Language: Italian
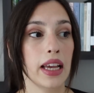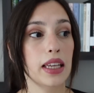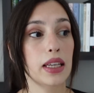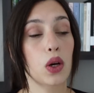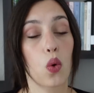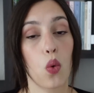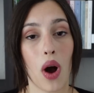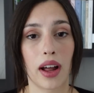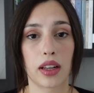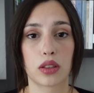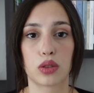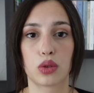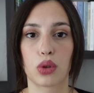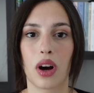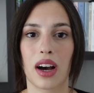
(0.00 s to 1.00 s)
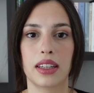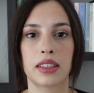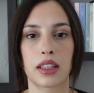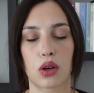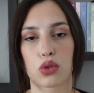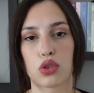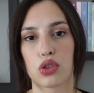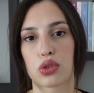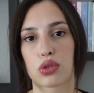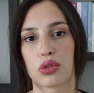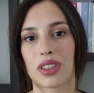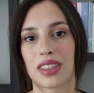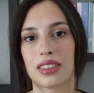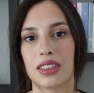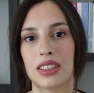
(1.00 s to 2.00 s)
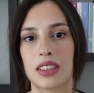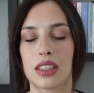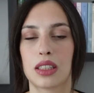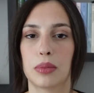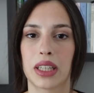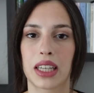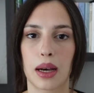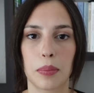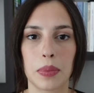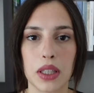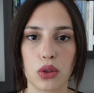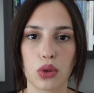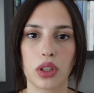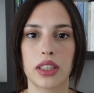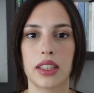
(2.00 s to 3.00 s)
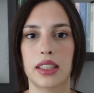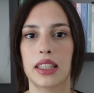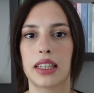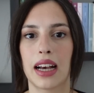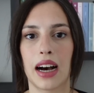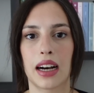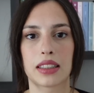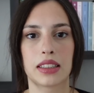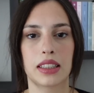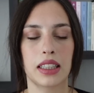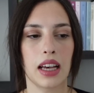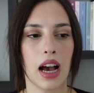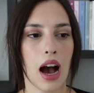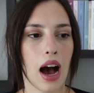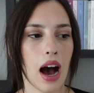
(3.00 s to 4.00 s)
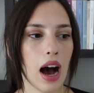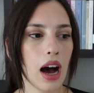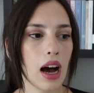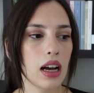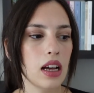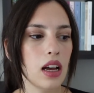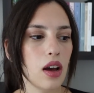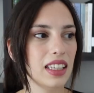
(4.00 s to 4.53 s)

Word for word: in quanto all'interno ci sono tantissimi capitoli dedicati a